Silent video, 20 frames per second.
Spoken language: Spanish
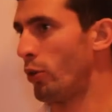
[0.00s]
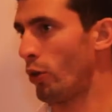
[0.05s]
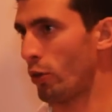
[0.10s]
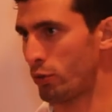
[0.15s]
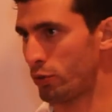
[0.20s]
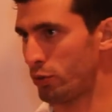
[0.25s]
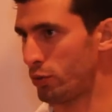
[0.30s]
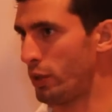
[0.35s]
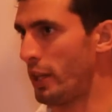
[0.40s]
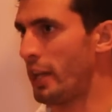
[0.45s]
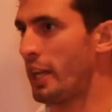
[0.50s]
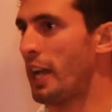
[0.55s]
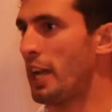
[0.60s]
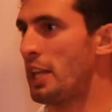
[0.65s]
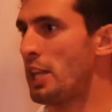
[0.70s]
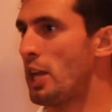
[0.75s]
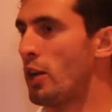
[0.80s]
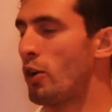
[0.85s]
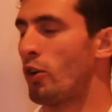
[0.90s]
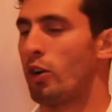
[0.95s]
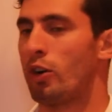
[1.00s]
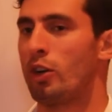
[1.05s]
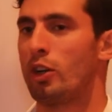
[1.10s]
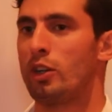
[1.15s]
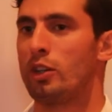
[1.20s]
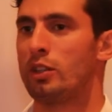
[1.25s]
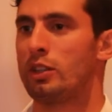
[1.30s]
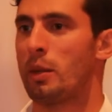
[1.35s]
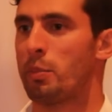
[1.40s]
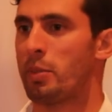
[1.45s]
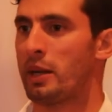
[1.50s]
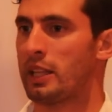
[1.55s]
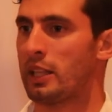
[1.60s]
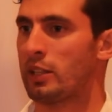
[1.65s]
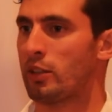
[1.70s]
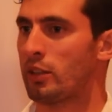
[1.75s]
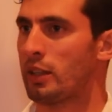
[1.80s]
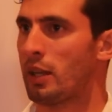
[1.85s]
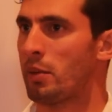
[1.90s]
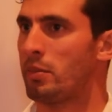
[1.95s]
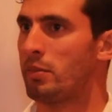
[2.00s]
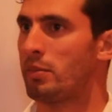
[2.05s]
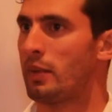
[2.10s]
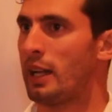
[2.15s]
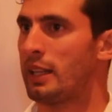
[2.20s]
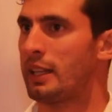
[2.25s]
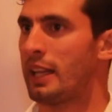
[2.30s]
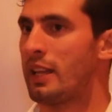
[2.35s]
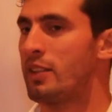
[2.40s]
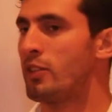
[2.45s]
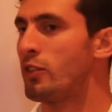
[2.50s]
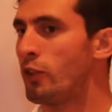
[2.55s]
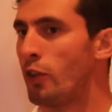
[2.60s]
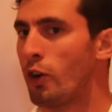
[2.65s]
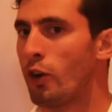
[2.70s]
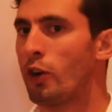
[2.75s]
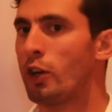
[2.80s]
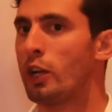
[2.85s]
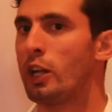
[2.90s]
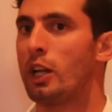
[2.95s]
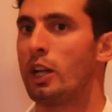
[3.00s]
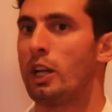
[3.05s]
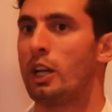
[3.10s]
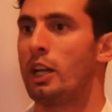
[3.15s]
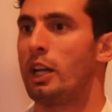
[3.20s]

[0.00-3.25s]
los, ingenieros te prestan total atención